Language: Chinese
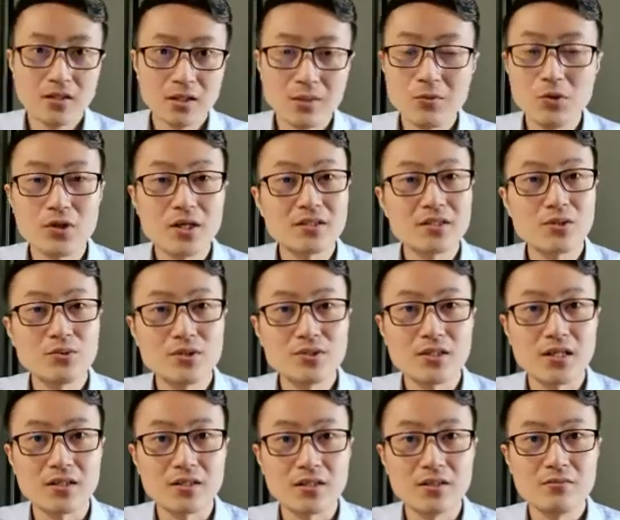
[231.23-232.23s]
那么我刚才我
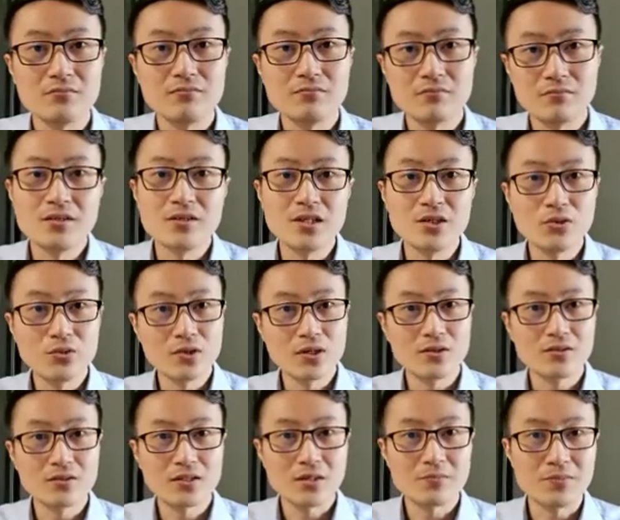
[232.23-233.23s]
讲了，英国
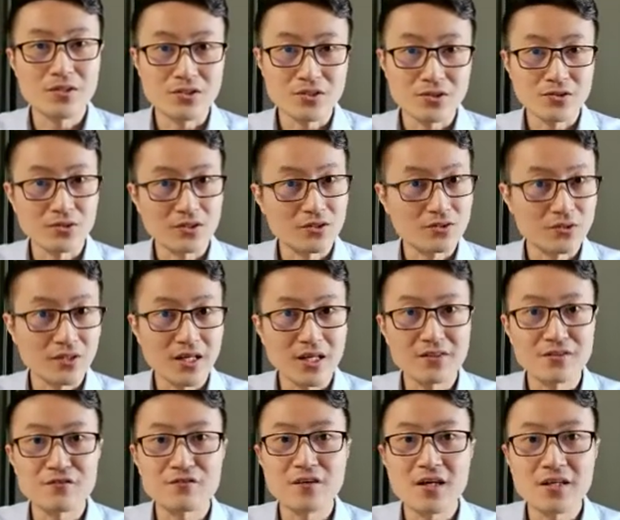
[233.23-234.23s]
人他本身有各种各样
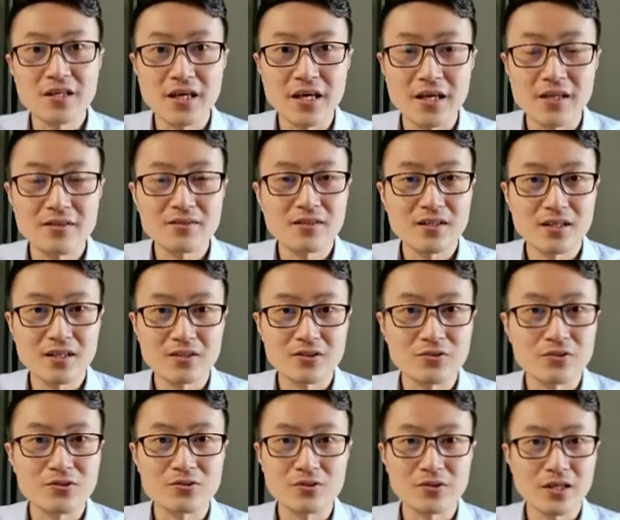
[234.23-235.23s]
的方言啊，
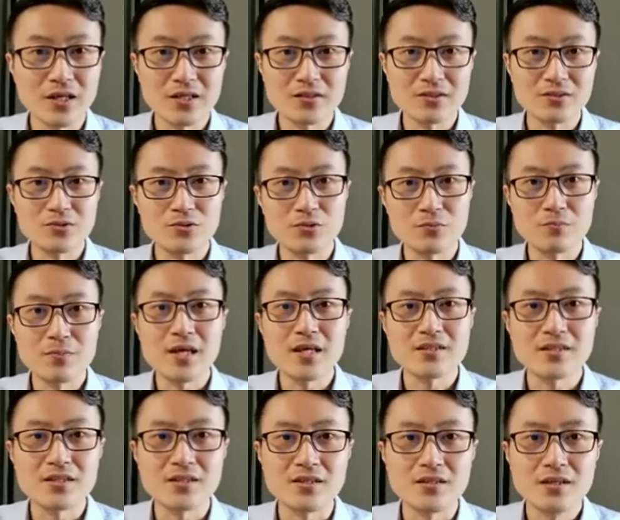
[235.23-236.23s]
有各种各样的这种变
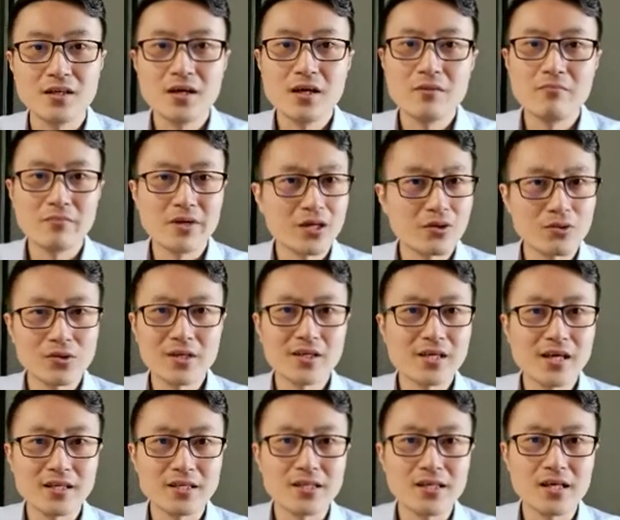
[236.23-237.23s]
体，美国人
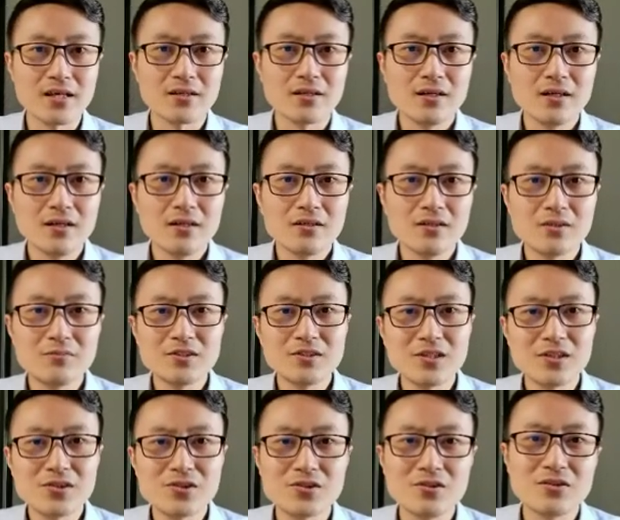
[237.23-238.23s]
也一样。那么
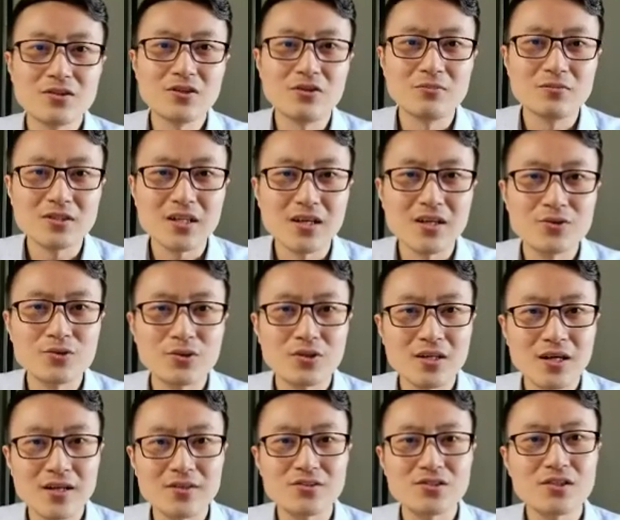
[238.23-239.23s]
这个时候呢，我们再来去
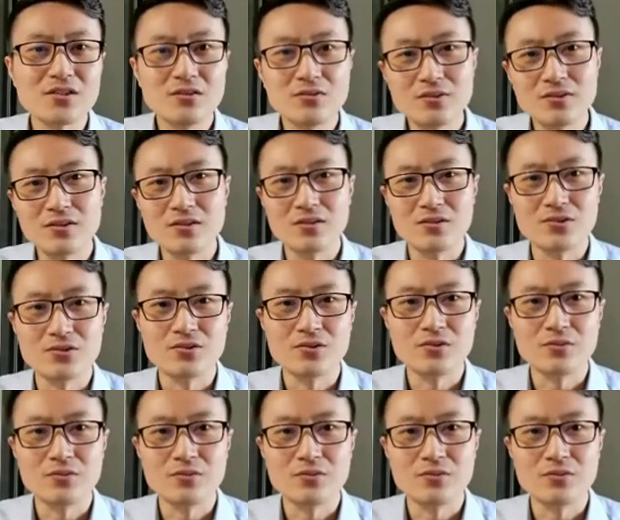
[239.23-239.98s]
看这个问题的时